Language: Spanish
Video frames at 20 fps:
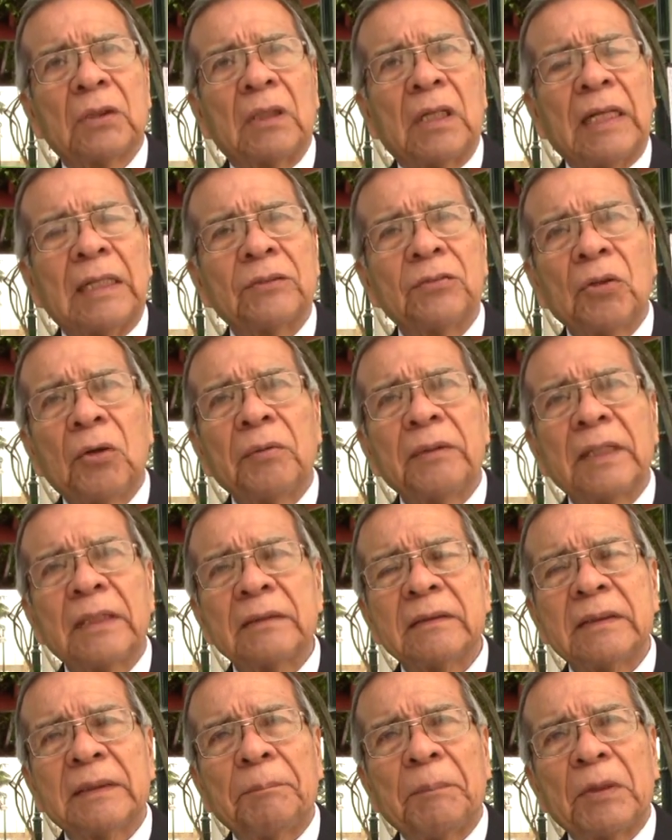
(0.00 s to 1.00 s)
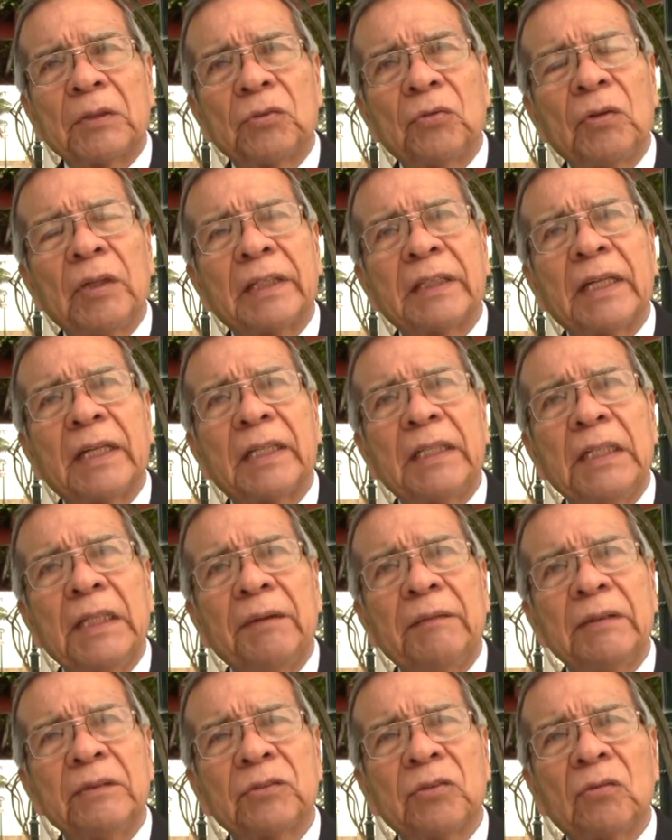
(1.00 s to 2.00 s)
Las obras de personas que
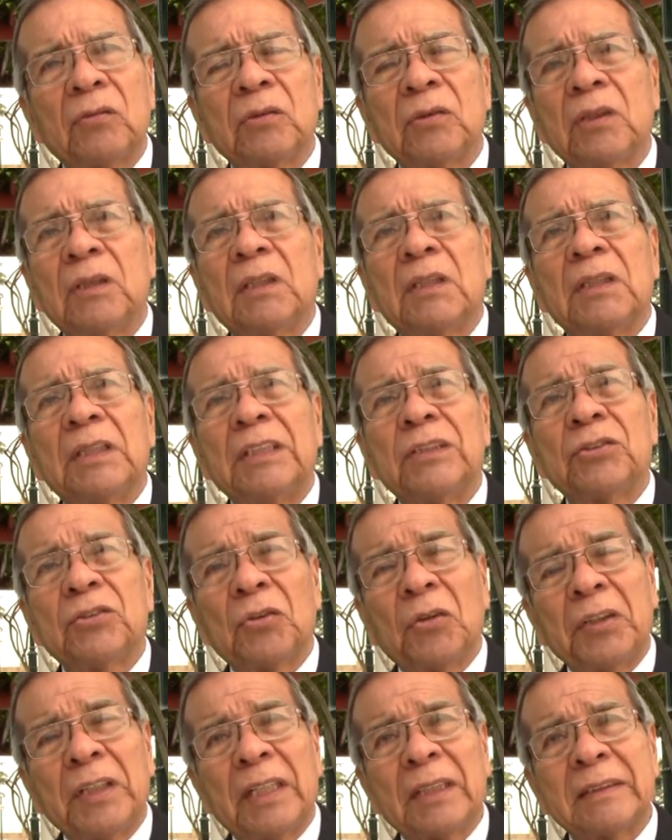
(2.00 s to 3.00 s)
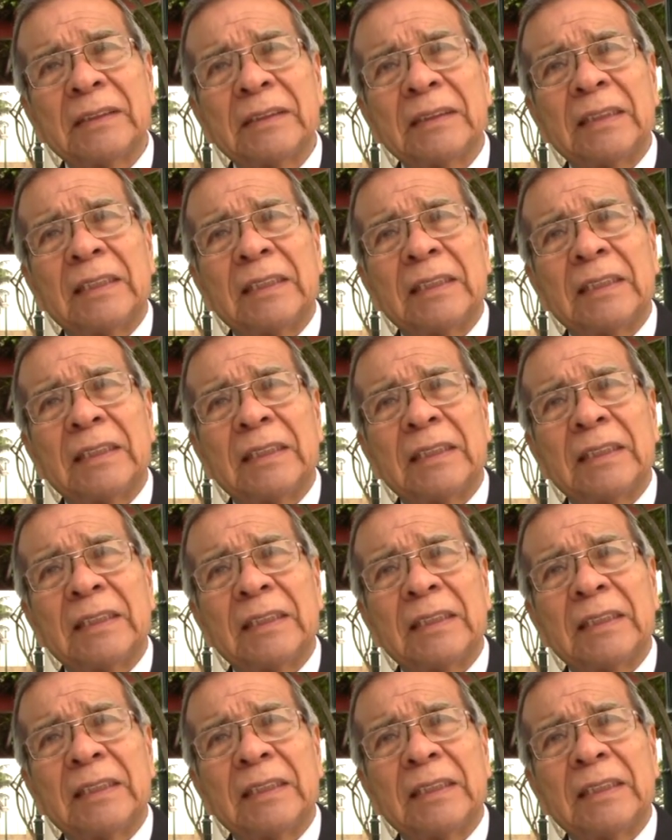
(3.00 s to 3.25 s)
escriben son historias